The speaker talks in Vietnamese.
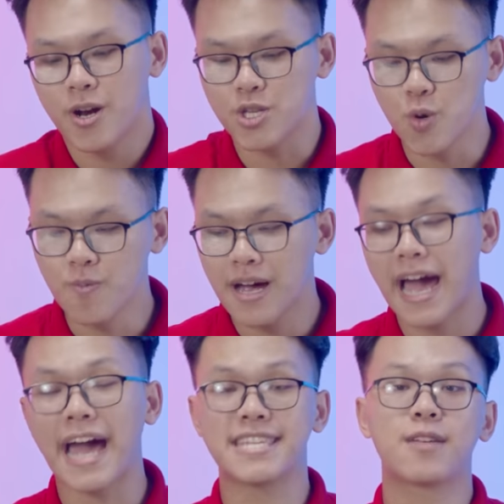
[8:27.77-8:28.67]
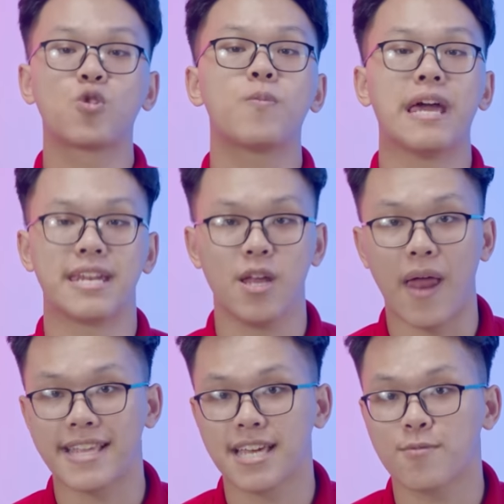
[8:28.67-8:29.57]
Nói chung hai chiếc laptop này đều
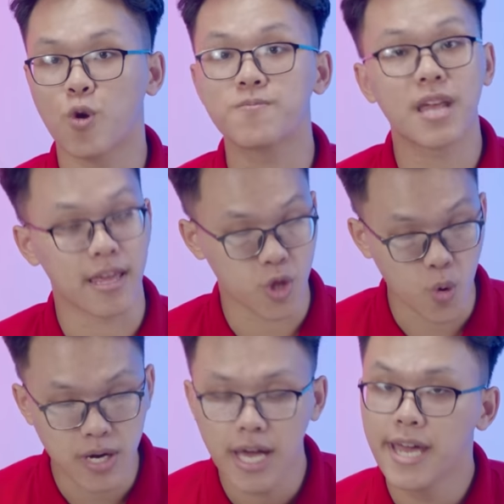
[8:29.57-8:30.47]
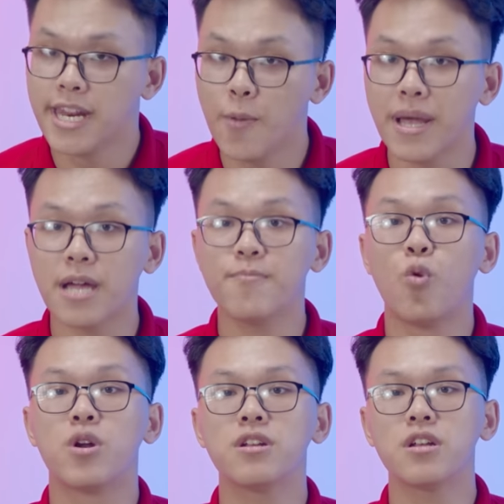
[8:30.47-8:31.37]
là hai chiếc laptop rất là tốt. Nếu mà anh em
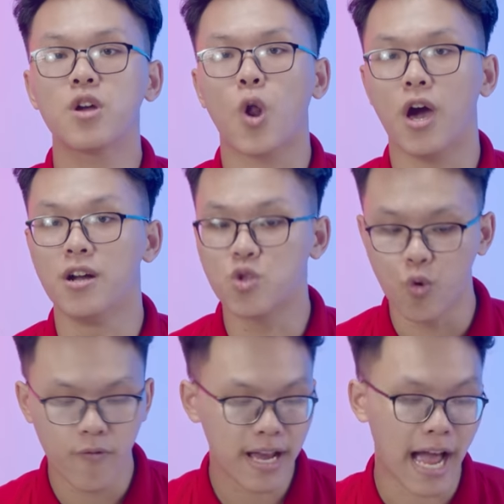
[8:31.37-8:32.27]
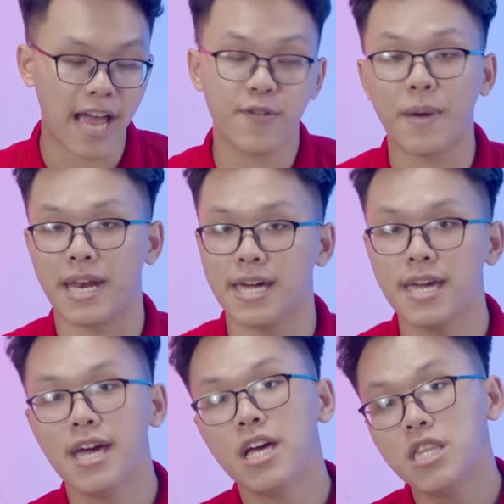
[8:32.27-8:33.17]
muốn gọi là hứng thú với cả hai phiên bản ấy
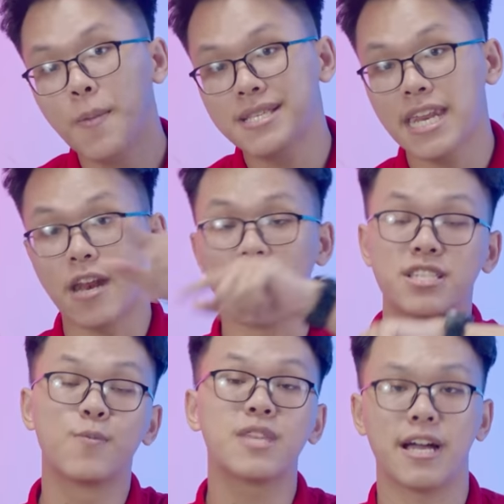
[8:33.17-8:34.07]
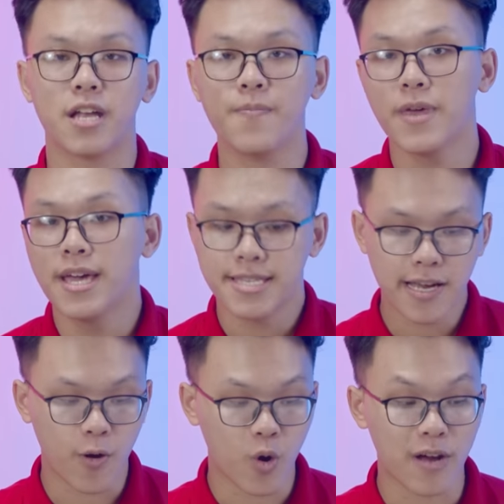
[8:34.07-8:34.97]
thì mình sẽ để đường link dưới mô tả nhá. Sẽ
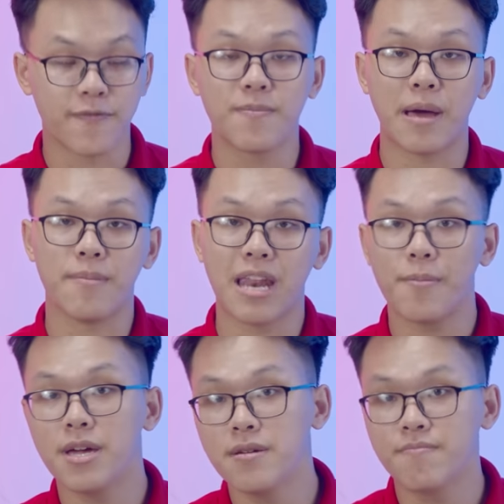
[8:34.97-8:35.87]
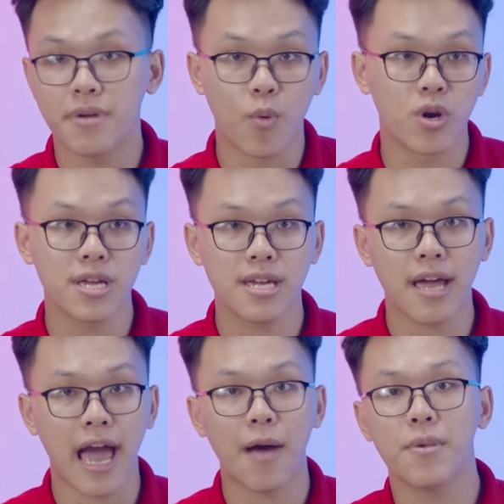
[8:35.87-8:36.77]
còn có cả phiên bản mười lăm inch, mười bốn inch,
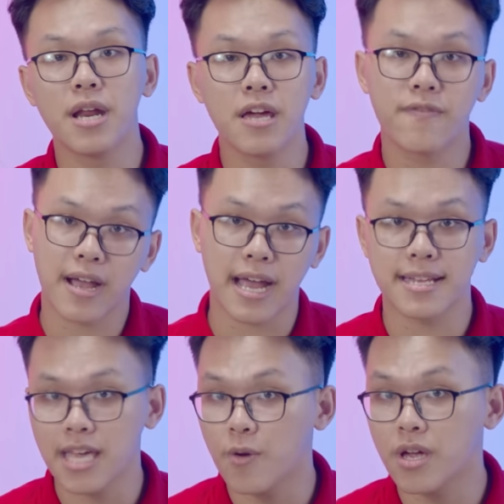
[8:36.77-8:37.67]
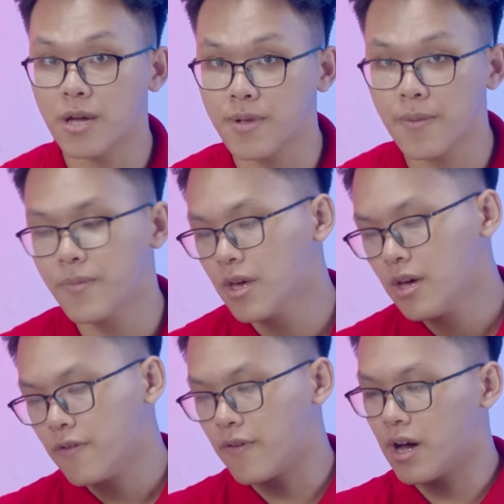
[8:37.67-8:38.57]
cả a em đê và cả Intel nữa anh em nhá.
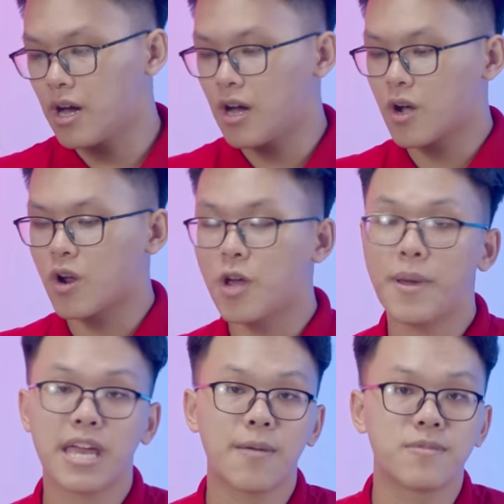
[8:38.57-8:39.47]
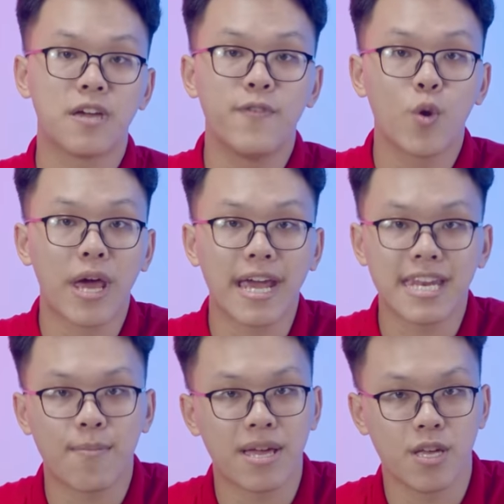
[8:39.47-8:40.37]
Và còn nếu mà anh em thấy video này
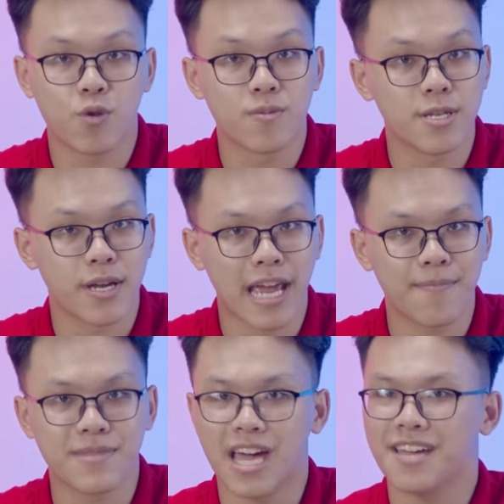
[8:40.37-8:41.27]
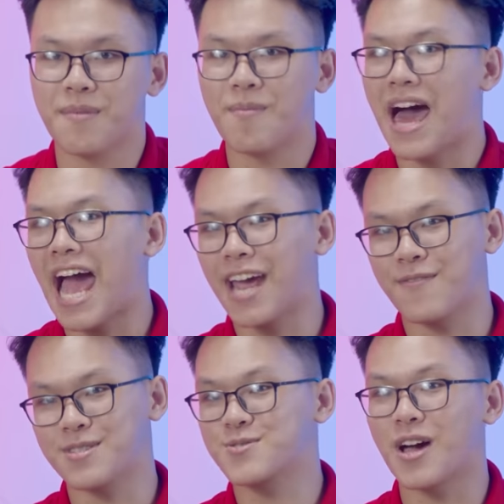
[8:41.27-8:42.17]
đem lại nhiều thông tin cho anh em thì hãy bấm like
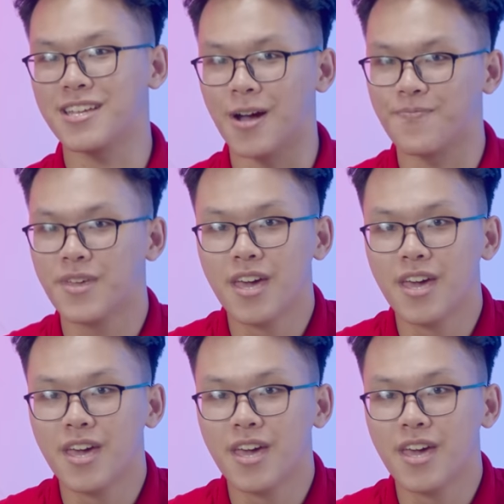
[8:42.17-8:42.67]
và subscribe nhá.